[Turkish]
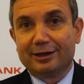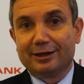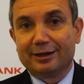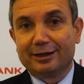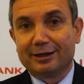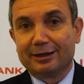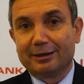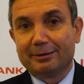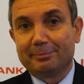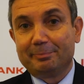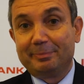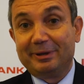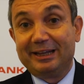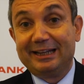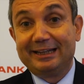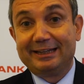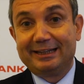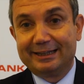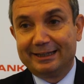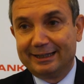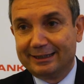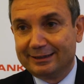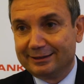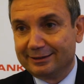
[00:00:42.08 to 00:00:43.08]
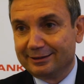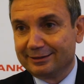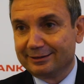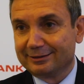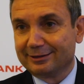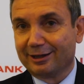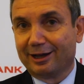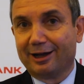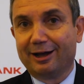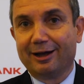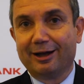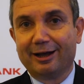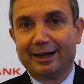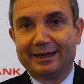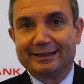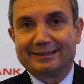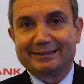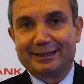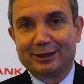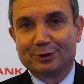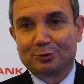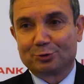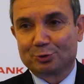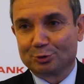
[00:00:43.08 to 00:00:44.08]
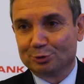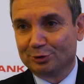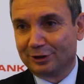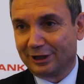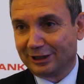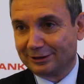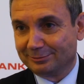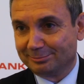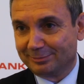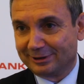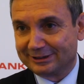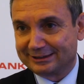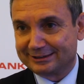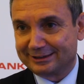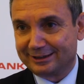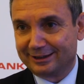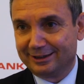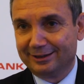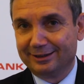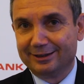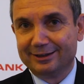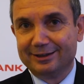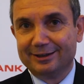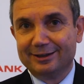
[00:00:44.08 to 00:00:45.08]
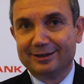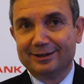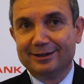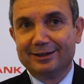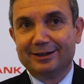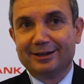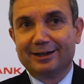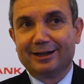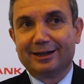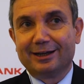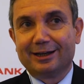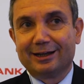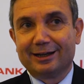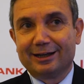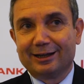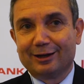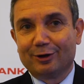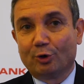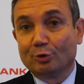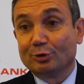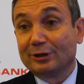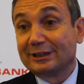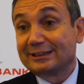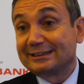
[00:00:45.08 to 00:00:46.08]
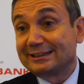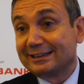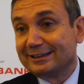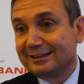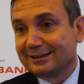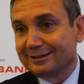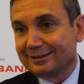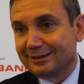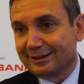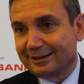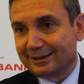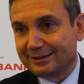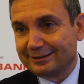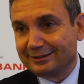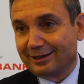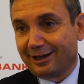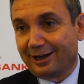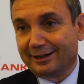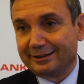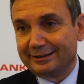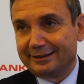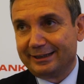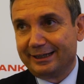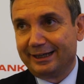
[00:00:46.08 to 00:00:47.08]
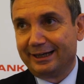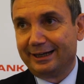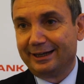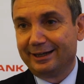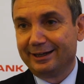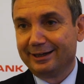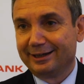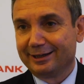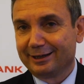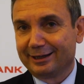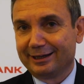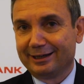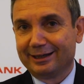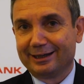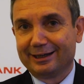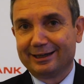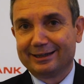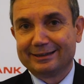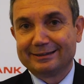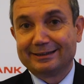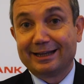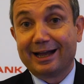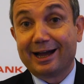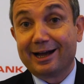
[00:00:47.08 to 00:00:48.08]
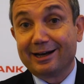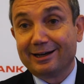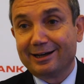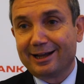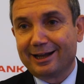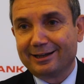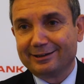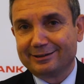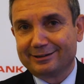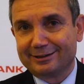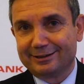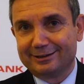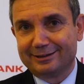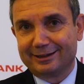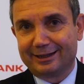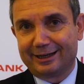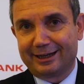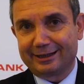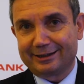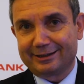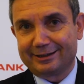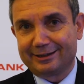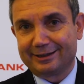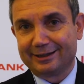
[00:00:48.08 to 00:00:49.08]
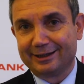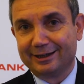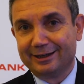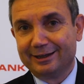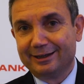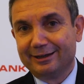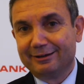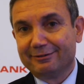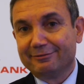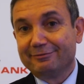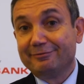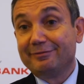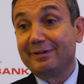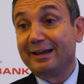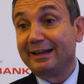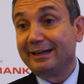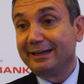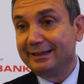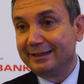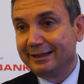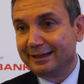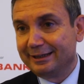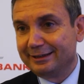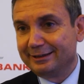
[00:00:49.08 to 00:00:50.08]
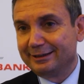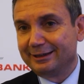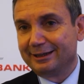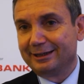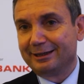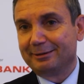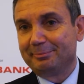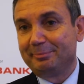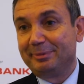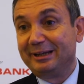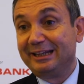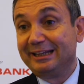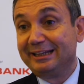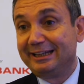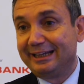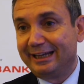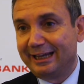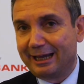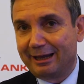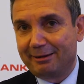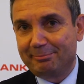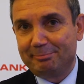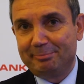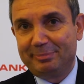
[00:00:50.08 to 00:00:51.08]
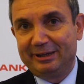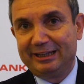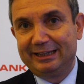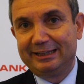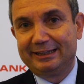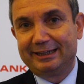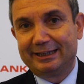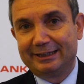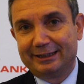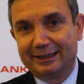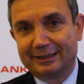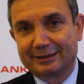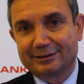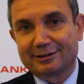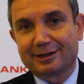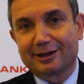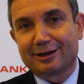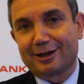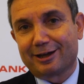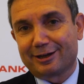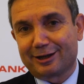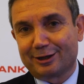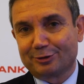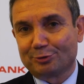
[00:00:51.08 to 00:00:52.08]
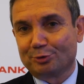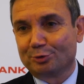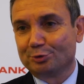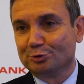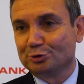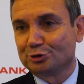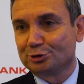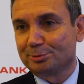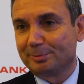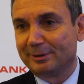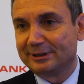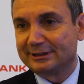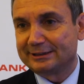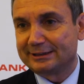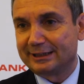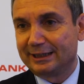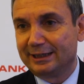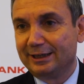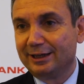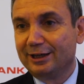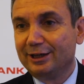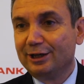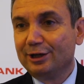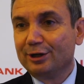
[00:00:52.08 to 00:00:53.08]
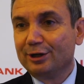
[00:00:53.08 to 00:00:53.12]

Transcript: e, bilginin daha etkin kullanılması, e, olasılıkların daha iyi e, değerlendirilerek verinin e, bilgiye, bilginin karara dönüşmesi